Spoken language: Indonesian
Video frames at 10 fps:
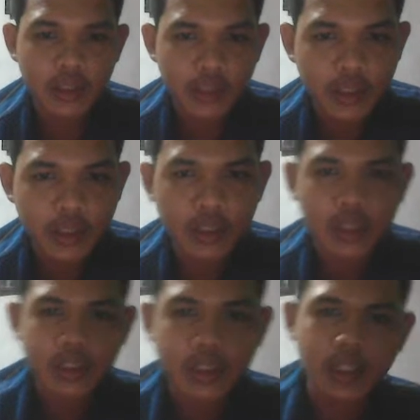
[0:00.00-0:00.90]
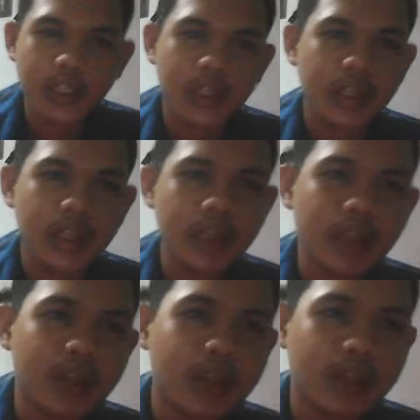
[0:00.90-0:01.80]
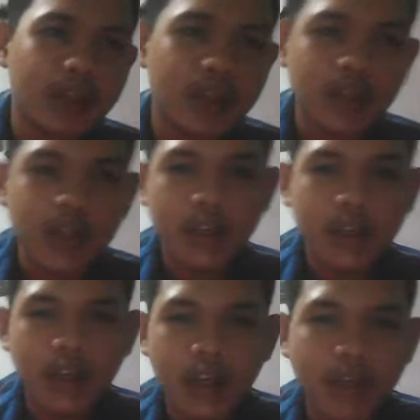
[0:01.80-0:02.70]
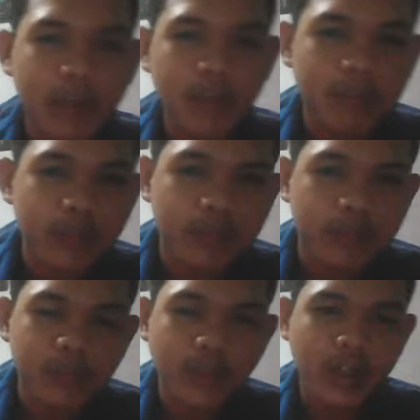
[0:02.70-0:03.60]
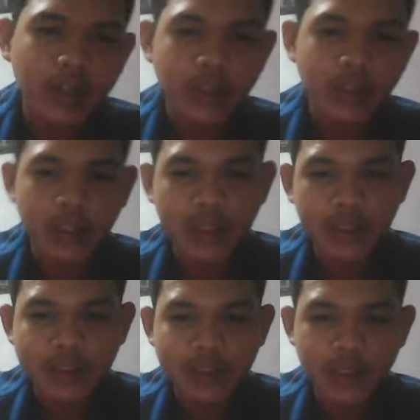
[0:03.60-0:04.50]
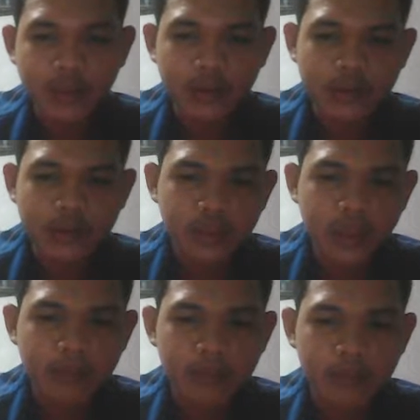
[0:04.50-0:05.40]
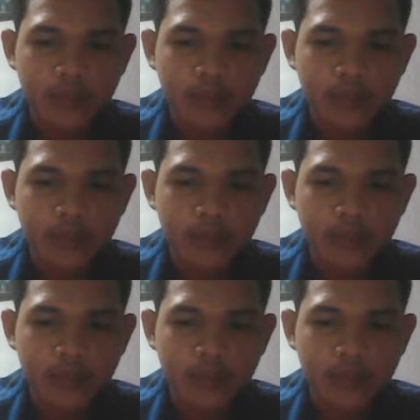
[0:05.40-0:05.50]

nah di sini kalau kalian belum punya akun tadi kalian